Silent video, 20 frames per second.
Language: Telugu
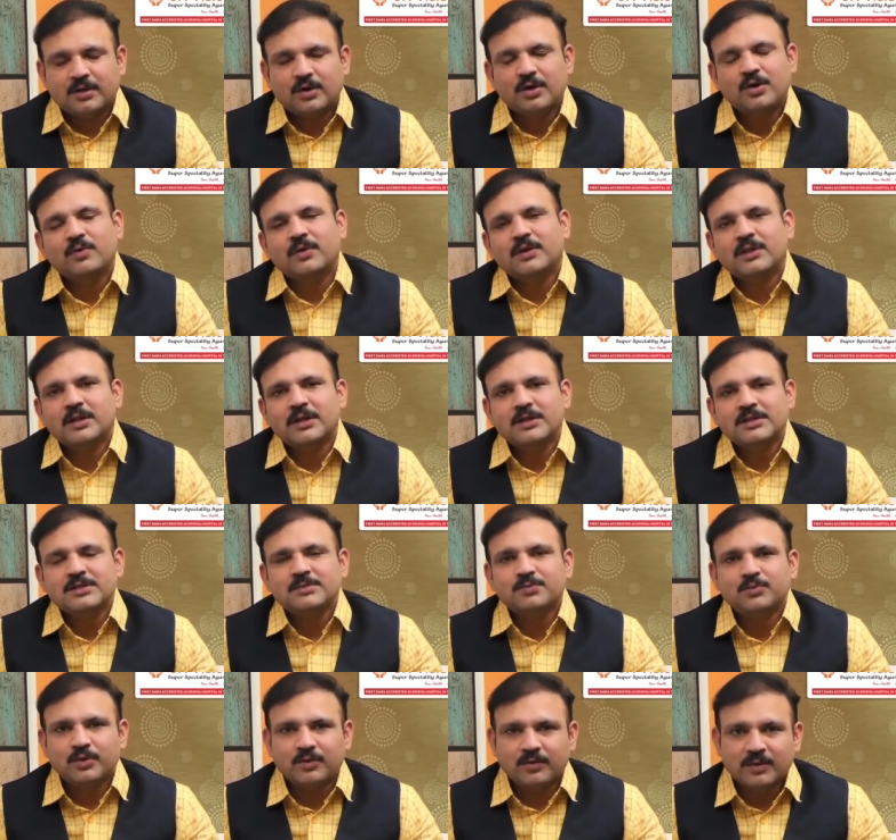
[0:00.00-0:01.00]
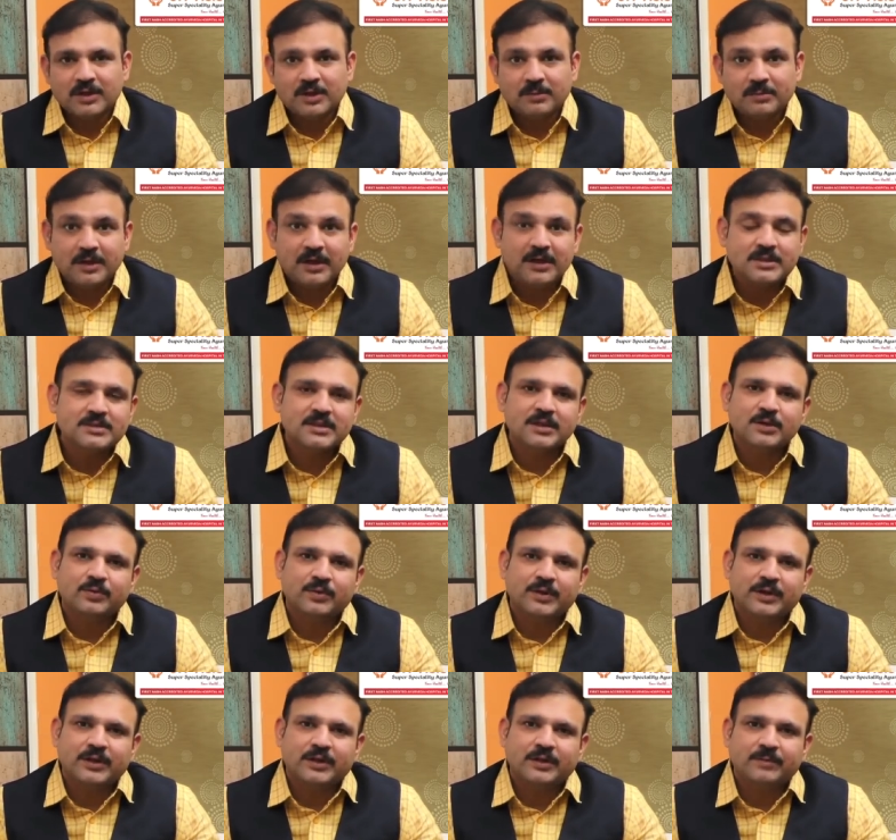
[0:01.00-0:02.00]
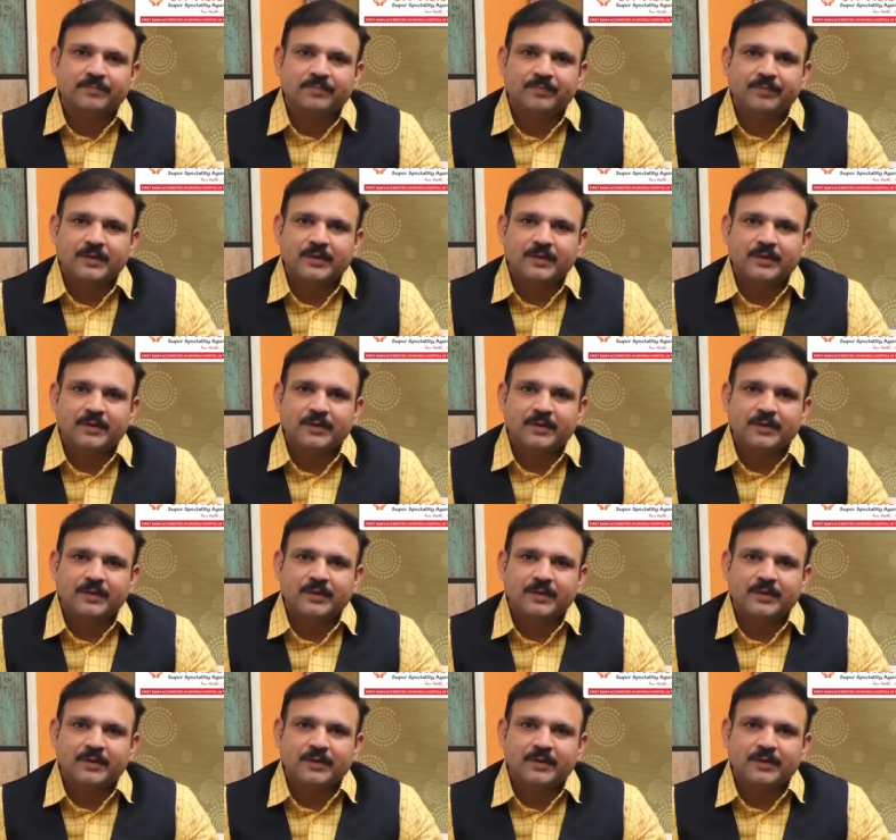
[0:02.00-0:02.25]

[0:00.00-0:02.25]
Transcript: రెండు వందల నుంచి మూడు వందల మిలియన్స్ దాకా ఉండేది